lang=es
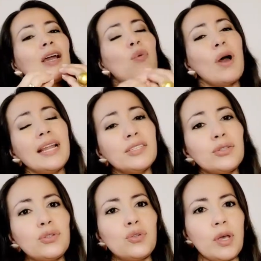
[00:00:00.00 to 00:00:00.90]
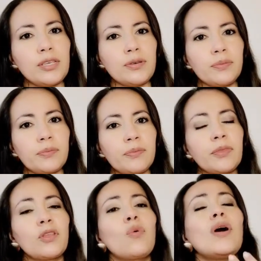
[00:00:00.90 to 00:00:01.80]
¿Cuál es tu sueño?
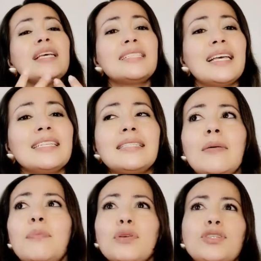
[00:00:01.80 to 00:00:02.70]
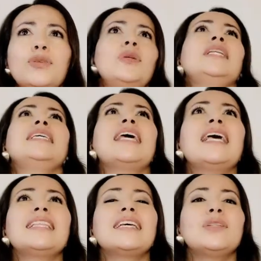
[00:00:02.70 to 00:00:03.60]
¿Cuál es esta
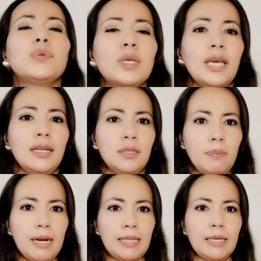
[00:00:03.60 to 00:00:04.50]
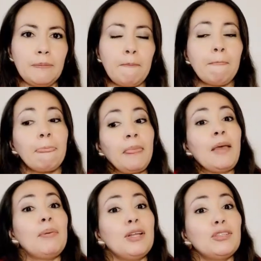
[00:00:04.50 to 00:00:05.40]
posibilidad que tú quieres para ti?
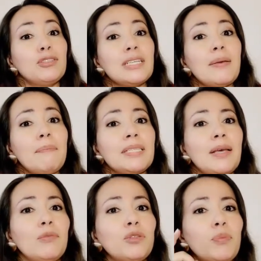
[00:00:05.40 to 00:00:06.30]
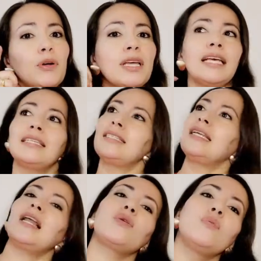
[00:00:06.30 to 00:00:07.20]
Pero entonces empecemos porque si
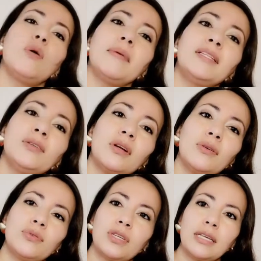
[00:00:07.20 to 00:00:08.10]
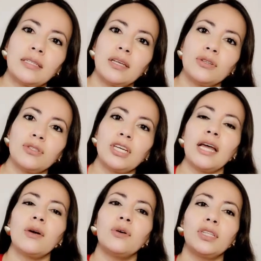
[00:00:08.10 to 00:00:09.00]
en algún momento renunciaste a
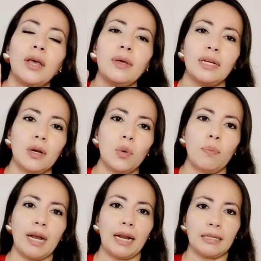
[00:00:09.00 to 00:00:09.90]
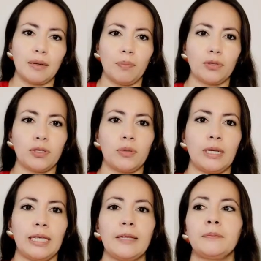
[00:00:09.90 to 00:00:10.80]
soñar, hoy debes recuperar esa
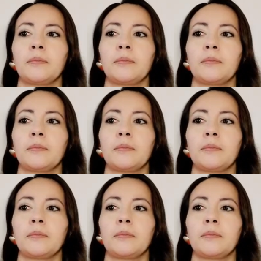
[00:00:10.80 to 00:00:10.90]
posibilidad